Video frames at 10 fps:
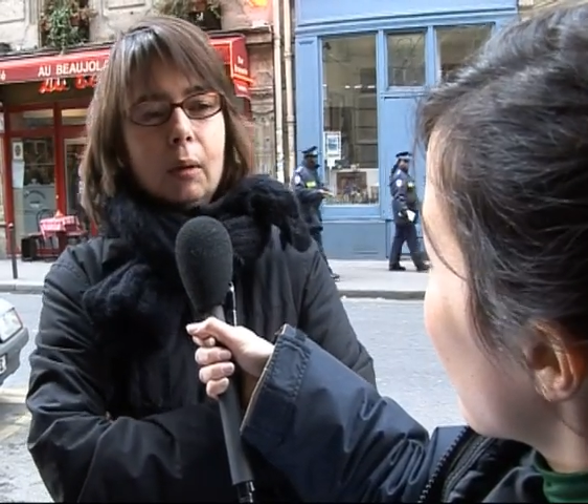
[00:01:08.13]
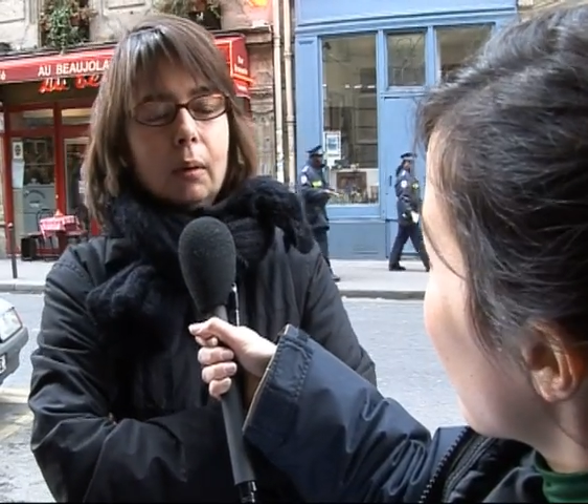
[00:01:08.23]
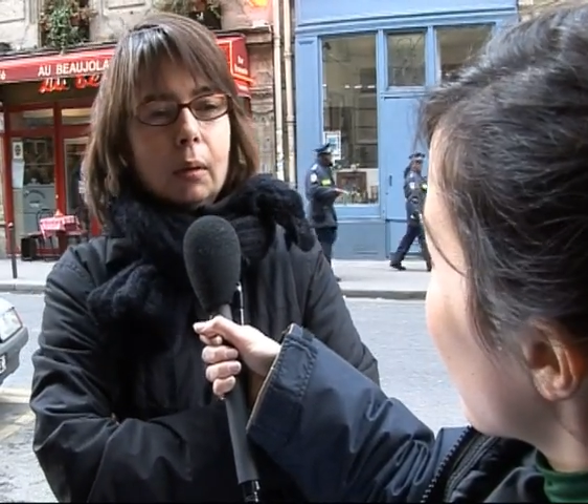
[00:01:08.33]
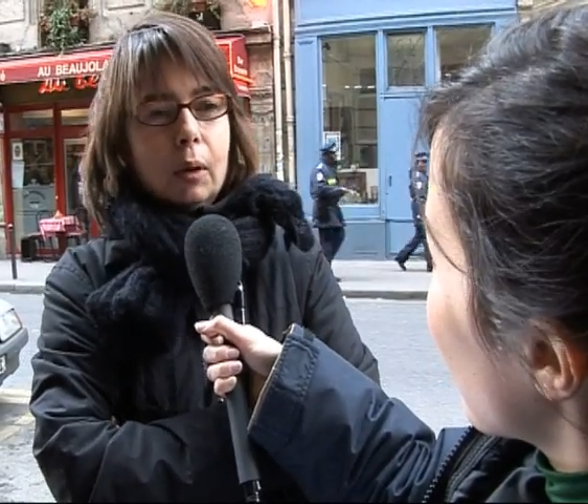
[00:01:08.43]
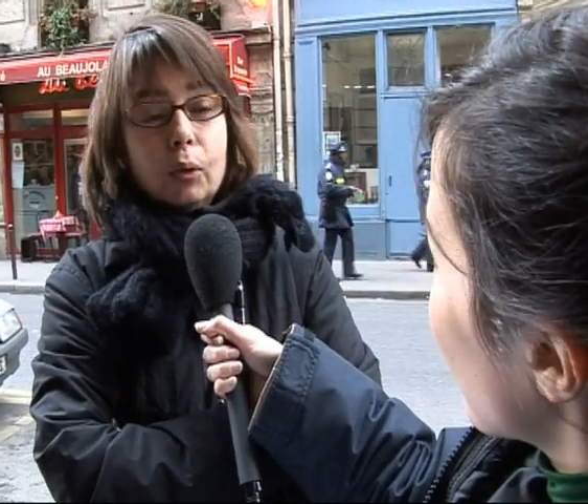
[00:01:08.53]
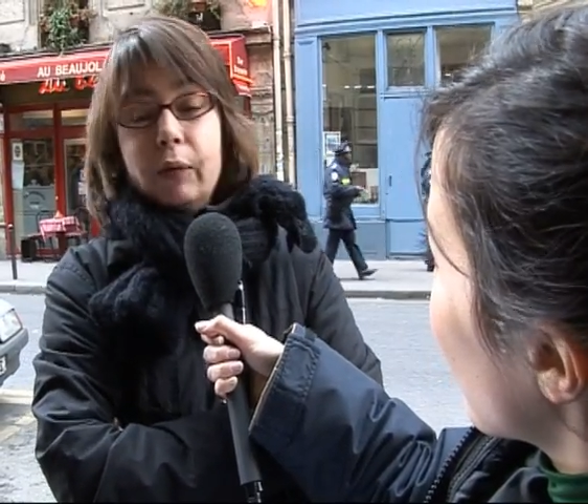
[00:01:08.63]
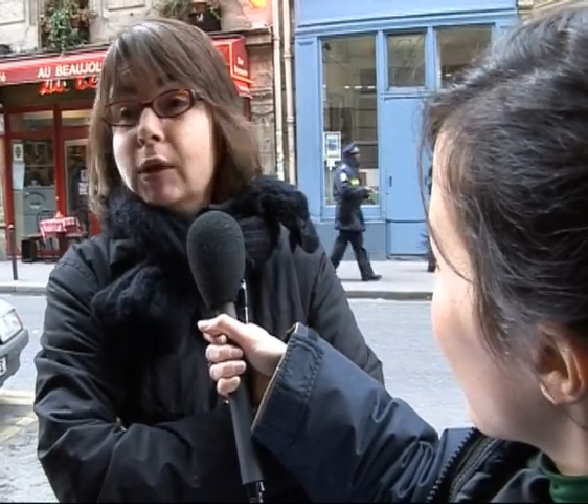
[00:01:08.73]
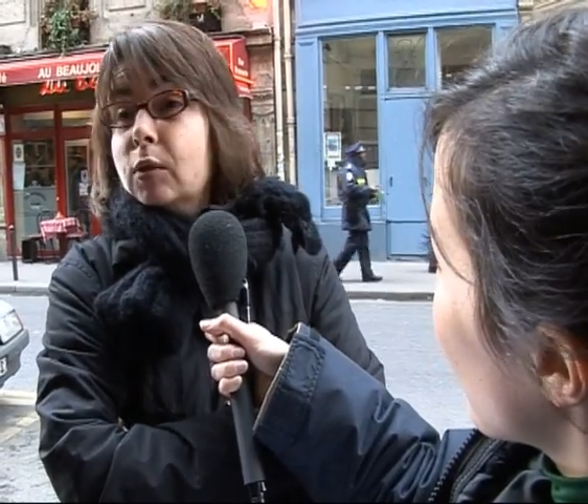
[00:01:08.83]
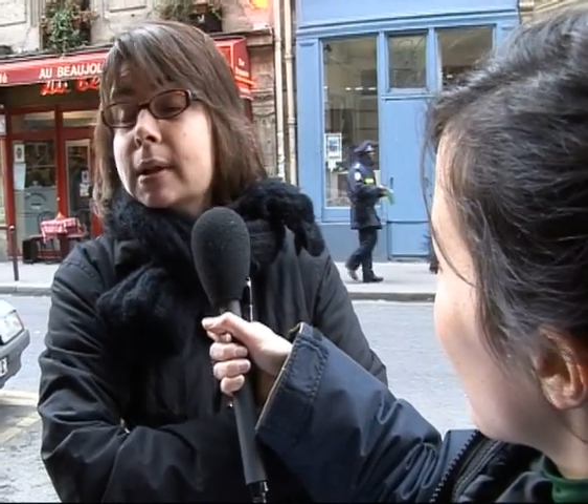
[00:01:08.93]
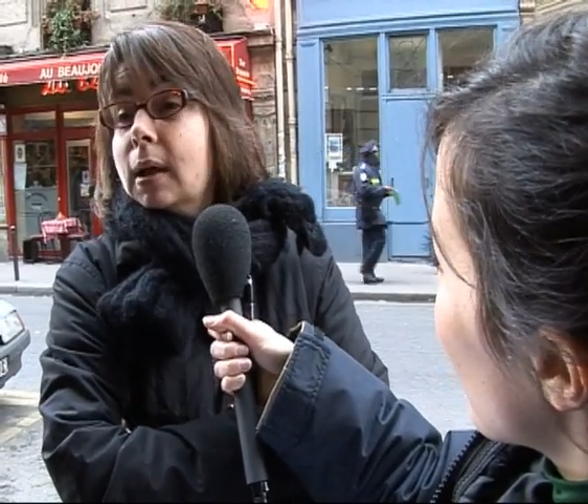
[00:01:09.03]
Euh, quand on
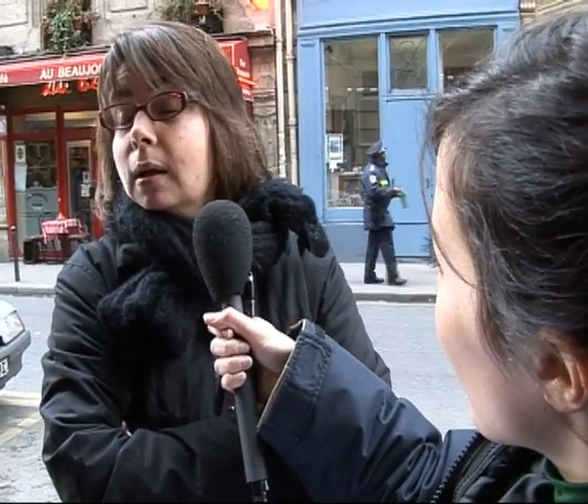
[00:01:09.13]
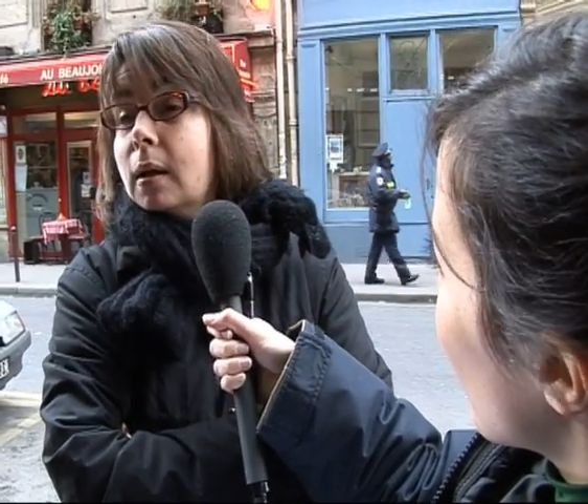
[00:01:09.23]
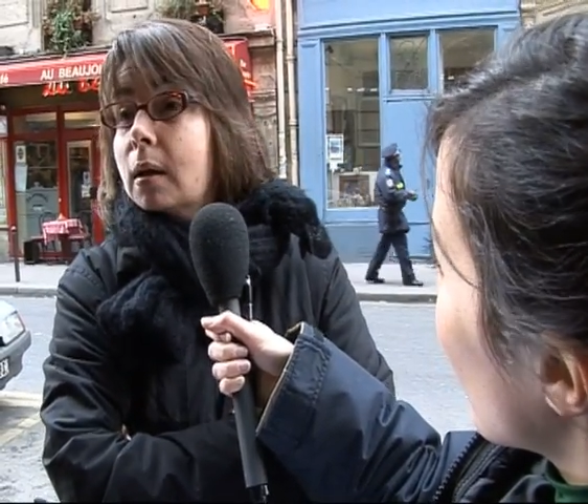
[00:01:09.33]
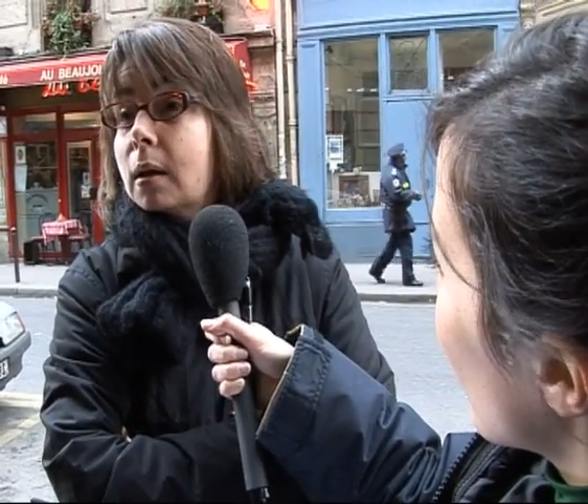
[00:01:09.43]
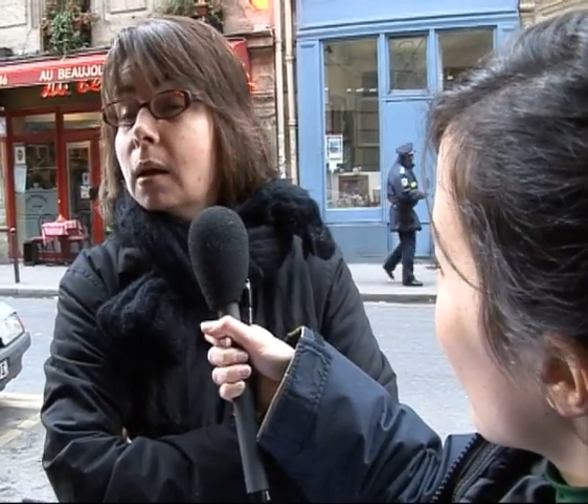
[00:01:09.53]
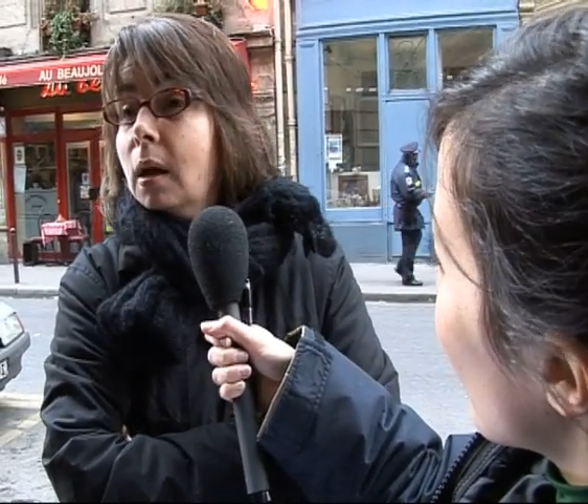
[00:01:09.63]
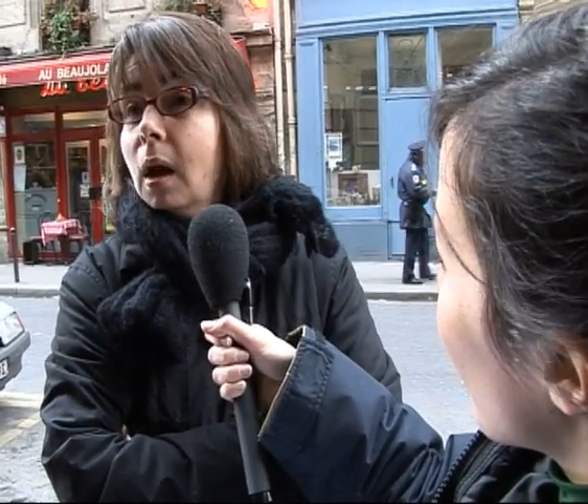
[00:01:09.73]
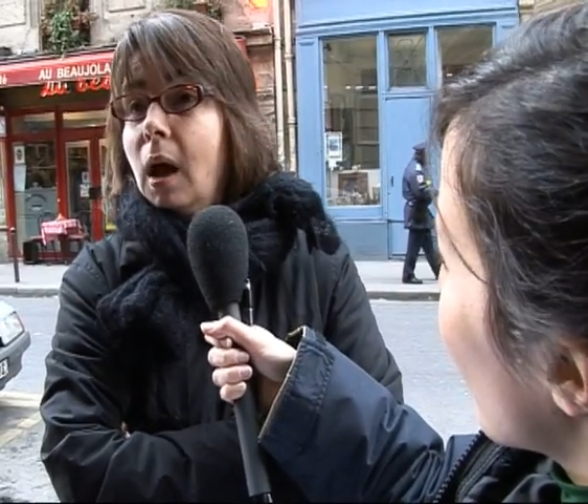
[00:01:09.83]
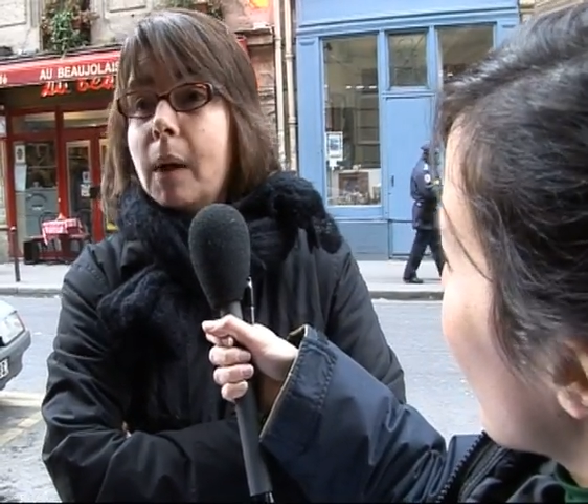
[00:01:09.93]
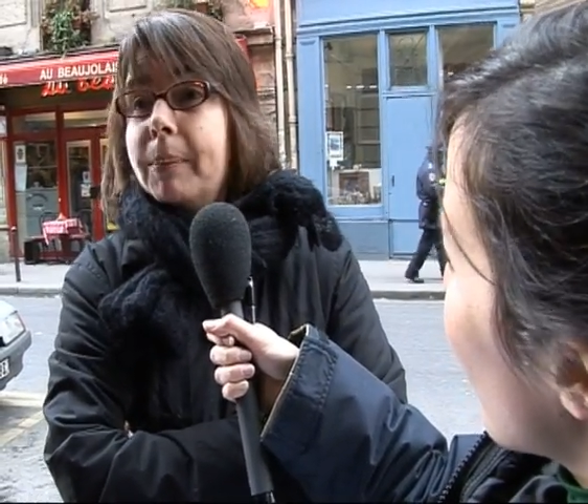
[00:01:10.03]
va dans un,
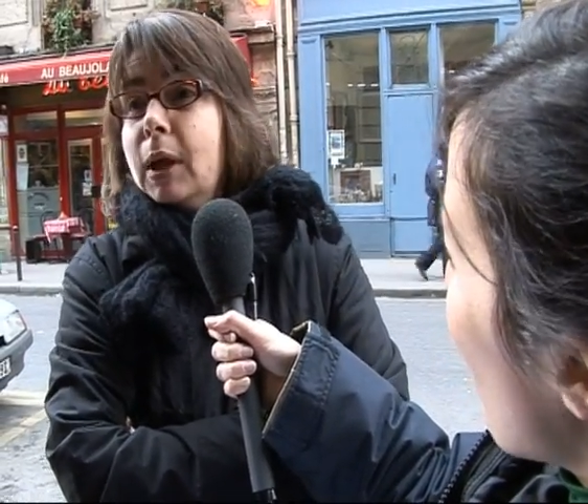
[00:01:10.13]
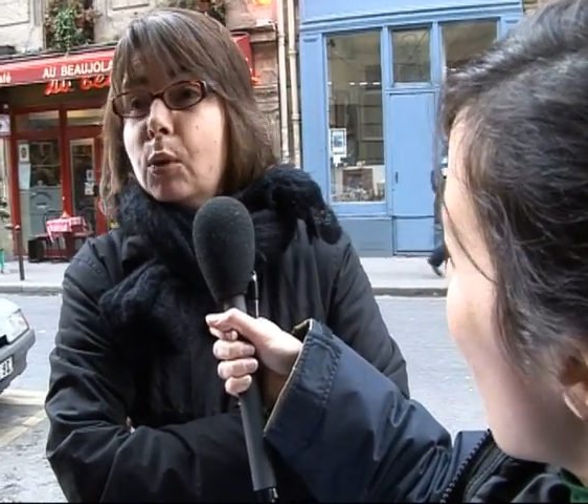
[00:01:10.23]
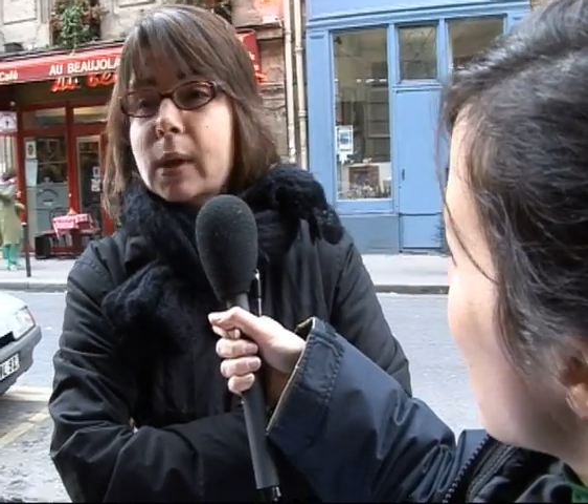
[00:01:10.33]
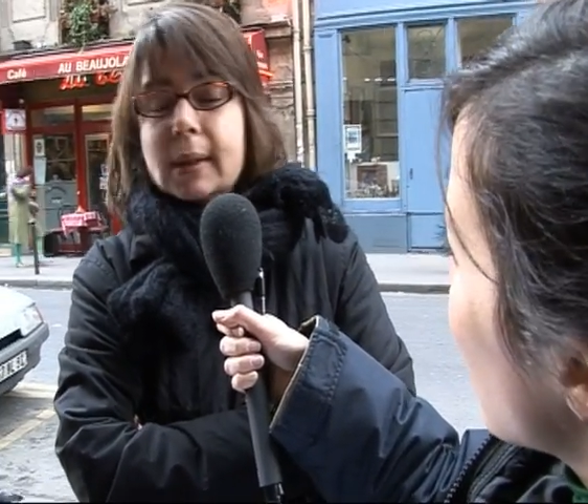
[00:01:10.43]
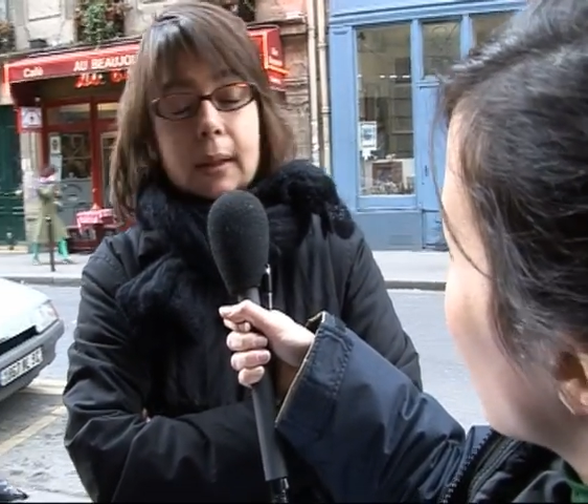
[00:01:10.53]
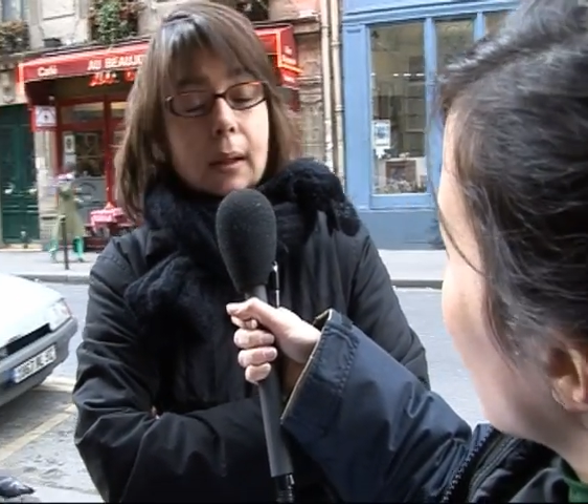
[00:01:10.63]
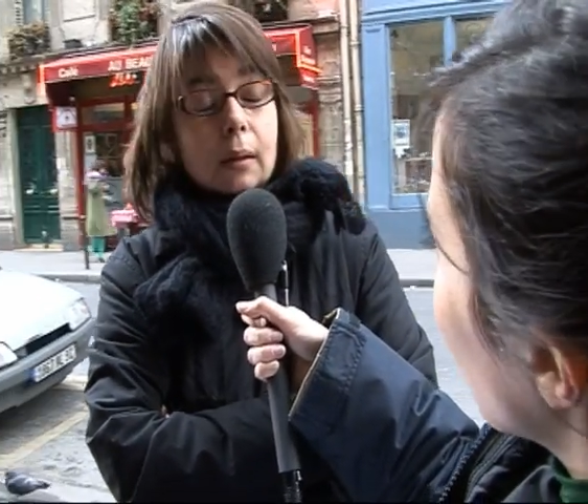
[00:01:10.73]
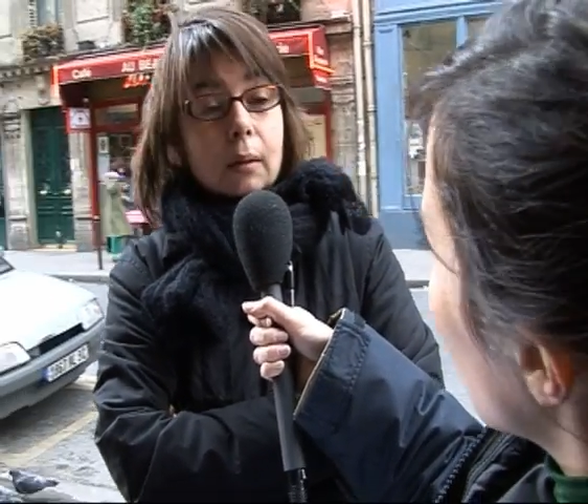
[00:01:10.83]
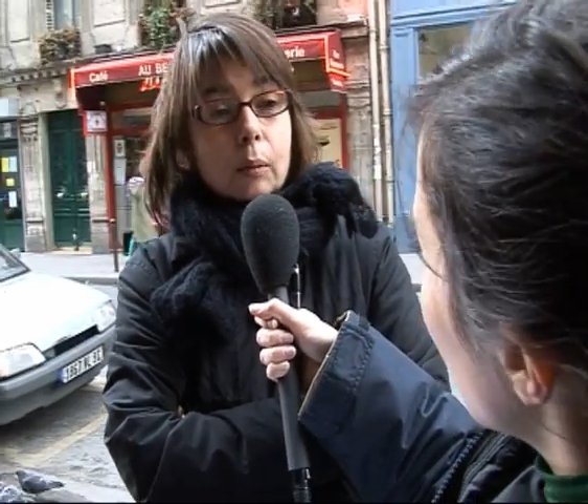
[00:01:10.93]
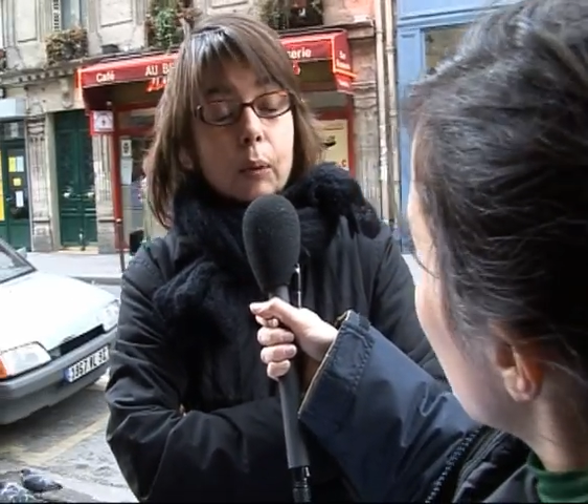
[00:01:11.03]
pays lointain, euh,